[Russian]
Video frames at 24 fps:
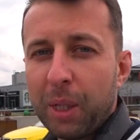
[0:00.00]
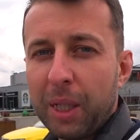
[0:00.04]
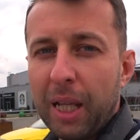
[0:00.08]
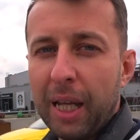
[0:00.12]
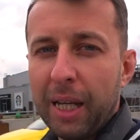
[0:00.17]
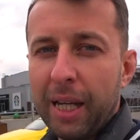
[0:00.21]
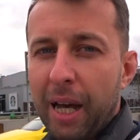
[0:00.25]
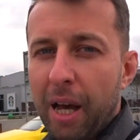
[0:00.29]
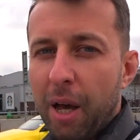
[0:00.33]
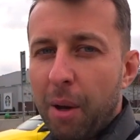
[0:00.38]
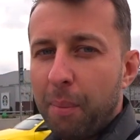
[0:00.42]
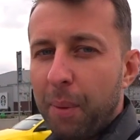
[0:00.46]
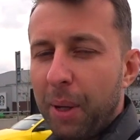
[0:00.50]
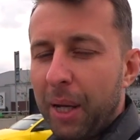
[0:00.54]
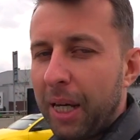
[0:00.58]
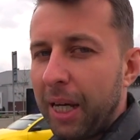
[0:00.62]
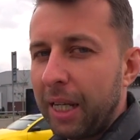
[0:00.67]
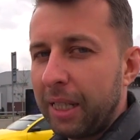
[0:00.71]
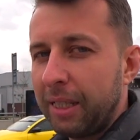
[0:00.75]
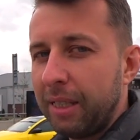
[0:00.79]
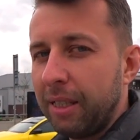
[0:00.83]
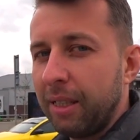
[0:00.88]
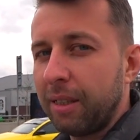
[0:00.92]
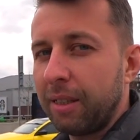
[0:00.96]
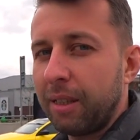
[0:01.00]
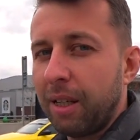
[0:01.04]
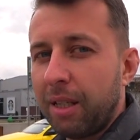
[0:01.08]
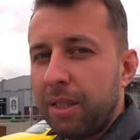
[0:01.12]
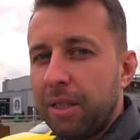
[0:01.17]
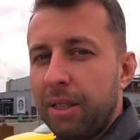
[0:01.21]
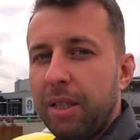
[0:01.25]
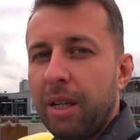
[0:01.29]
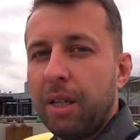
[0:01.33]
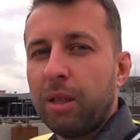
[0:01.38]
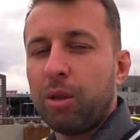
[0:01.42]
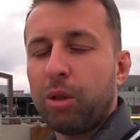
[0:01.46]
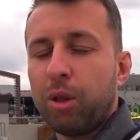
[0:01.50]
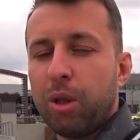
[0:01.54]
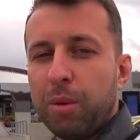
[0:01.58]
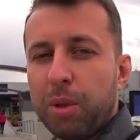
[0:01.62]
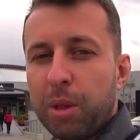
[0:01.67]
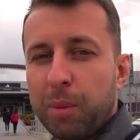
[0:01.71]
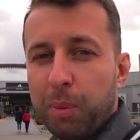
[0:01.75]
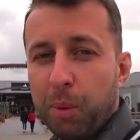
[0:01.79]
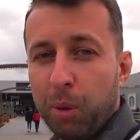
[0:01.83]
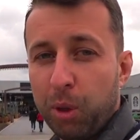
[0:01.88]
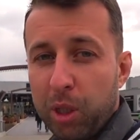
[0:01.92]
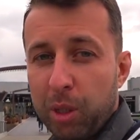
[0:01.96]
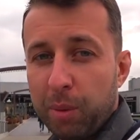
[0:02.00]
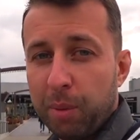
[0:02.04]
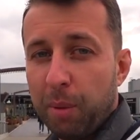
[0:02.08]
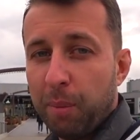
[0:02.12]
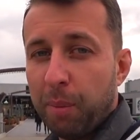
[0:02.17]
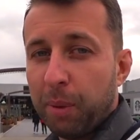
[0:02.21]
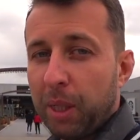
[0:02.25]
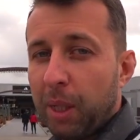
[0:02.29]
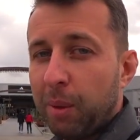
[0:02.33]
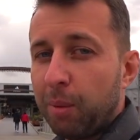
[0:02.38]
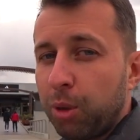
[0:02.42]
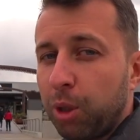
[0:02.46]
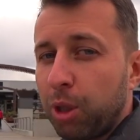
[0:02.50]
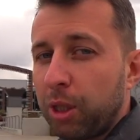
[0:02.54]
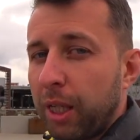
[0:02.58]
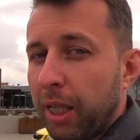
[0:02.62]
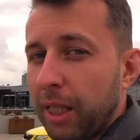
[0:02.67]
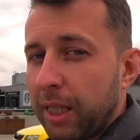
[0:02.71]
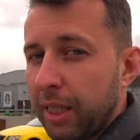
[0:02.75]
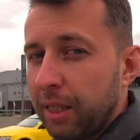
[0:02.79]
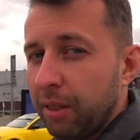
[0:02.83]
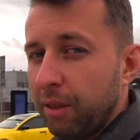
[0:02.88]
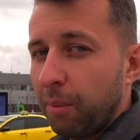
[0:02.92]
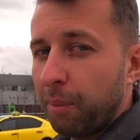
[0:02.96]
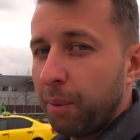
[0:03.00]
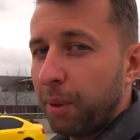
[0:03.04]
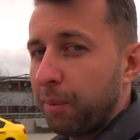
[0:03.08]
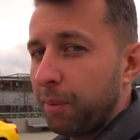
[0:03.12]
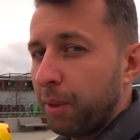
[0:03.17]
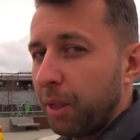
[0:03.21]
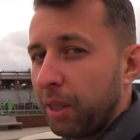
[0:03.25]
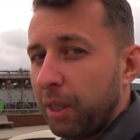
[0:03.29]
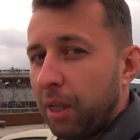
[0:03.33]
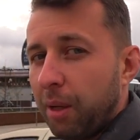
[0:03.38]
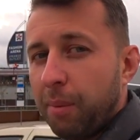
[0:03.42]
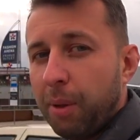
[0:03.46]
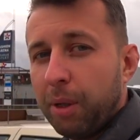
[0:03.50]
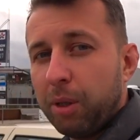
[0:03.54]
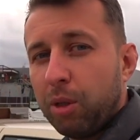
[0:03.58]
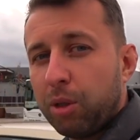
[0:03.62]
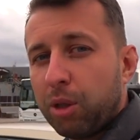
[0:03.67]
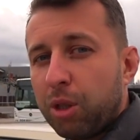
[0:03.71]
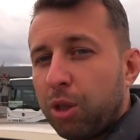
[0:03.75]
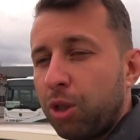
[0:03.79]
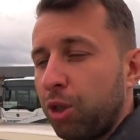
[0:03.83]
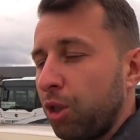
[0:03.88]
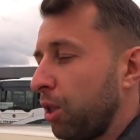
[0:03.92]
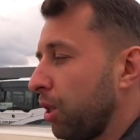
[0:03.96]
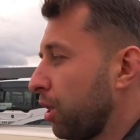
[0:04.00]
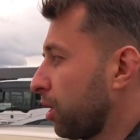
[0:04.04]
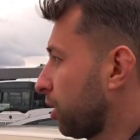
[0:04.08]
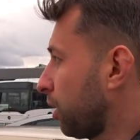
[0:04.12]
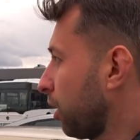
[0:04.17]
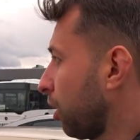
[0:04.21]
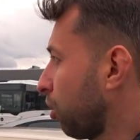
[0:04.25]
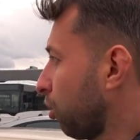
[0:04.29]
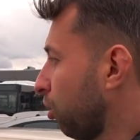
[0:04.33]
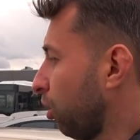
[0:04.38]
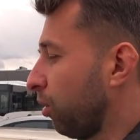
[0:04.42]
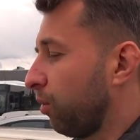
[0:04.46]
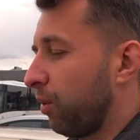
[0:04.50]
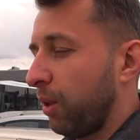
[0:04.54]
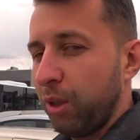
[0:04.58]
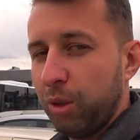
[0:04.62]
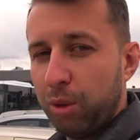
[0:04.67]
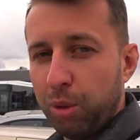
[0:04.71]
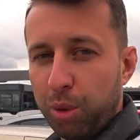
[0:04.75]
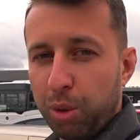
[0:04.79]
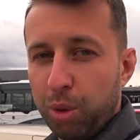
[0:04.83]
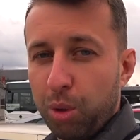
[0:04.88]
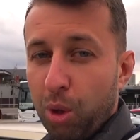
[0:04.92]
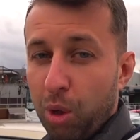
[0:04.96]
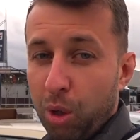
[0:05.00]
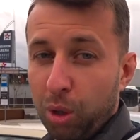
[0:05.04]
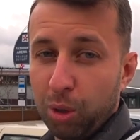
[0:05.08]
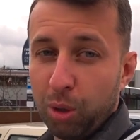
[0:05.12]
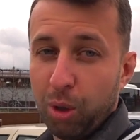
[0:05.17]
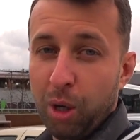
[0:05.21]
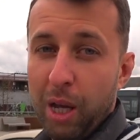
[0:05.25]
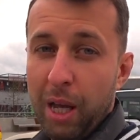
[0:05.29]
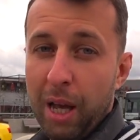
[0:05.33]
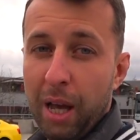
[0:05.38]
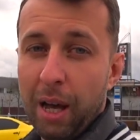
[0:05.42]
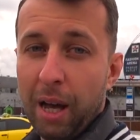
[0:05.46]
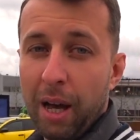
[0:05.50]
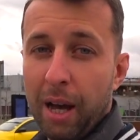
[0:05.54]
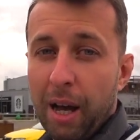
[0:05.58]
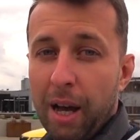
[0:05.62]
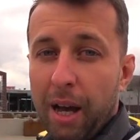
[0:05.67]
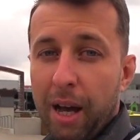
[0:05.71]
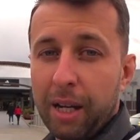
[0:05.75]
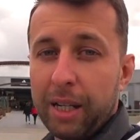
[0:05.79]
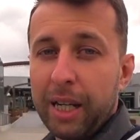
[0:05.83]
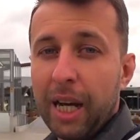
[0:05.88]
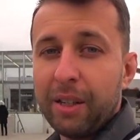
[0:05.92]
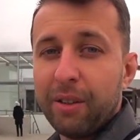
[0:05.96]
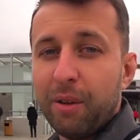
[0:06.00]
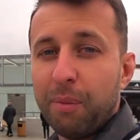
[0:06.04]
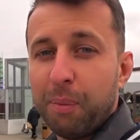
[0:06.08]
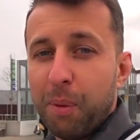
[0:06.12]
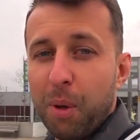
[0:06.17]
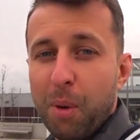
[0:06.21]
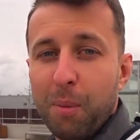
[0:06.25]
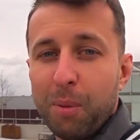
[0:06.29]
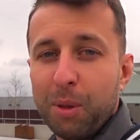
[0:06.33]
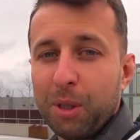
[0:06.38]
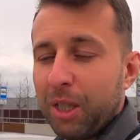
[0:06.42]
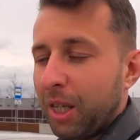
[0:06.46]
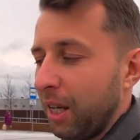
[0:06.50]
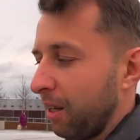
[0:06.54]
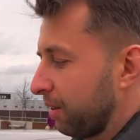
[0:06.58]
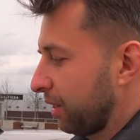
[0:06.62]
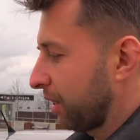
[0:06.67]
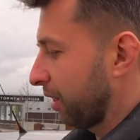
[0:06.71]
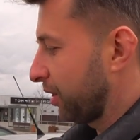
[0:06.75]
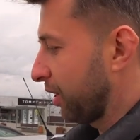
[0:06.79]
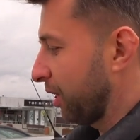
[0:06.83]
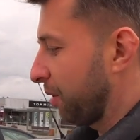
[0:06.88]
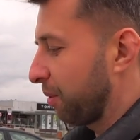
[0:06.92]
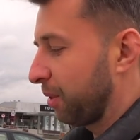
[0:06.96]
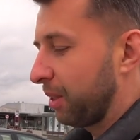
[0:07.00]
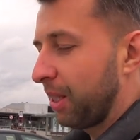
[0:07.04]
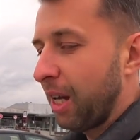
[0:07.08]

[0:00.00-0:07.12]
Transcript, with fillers: предлагаю поехать не на такси, а другим способом? Потому что такси вам примерно обойдется 400 крон в одну сторону. А, как вы помните, я совсем